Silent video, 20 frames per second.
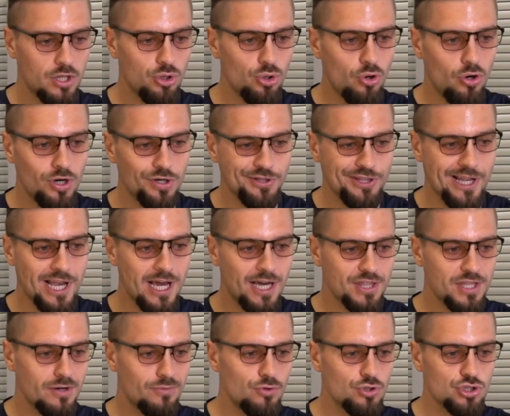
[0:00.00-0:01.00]
Но для
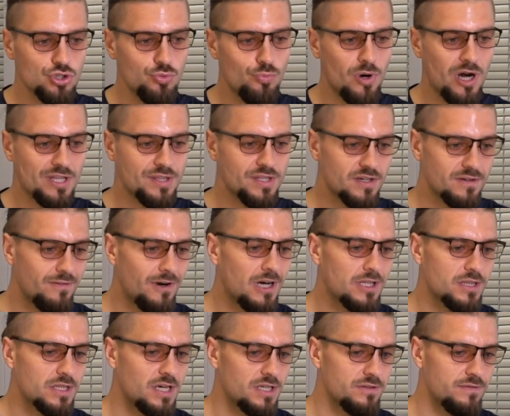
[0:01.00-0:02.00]
того, чтобы
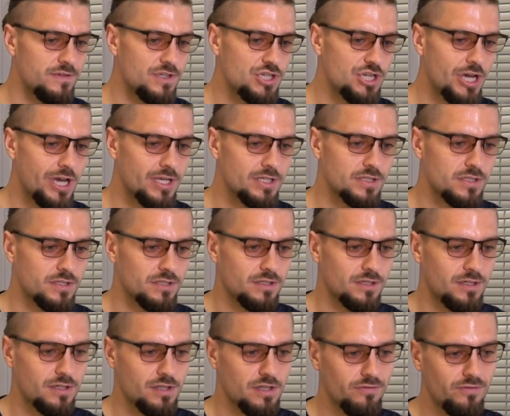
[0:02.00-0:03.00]
адекватно отвечать
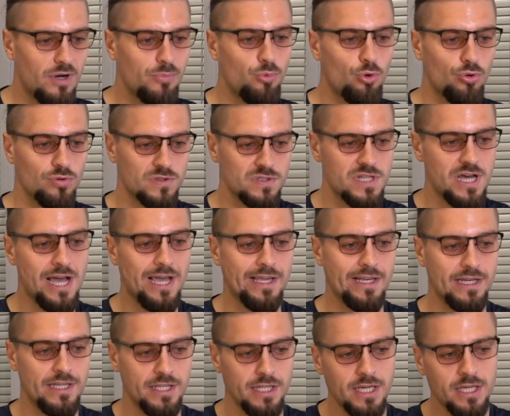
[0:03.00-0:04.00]
э, на вопрос да
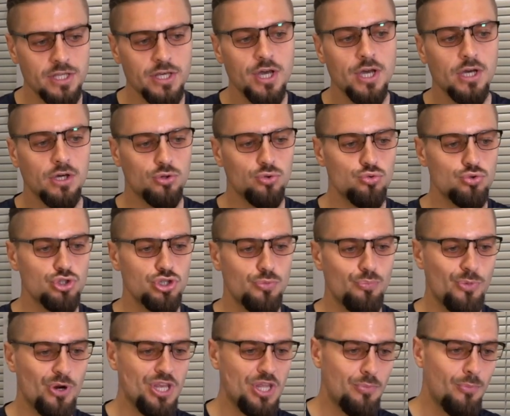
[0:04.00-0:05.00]
или нет, нужно
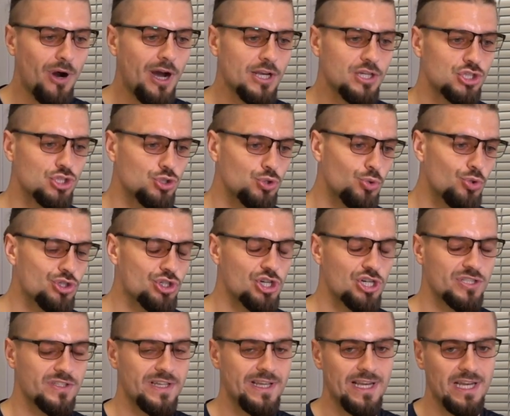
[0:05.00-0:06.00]
понимать, что
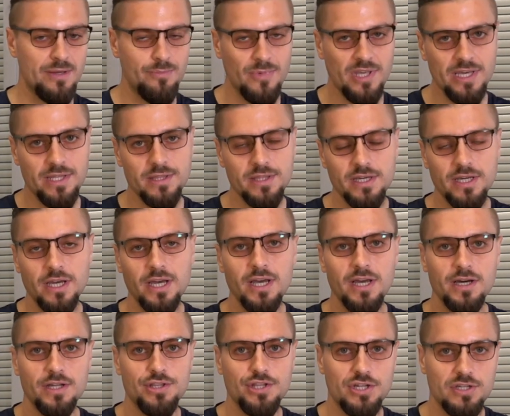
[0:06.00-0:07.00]
же за элементы
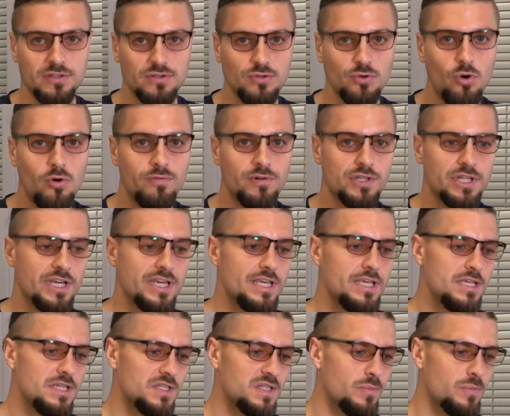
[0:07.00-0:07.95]
нарисованы и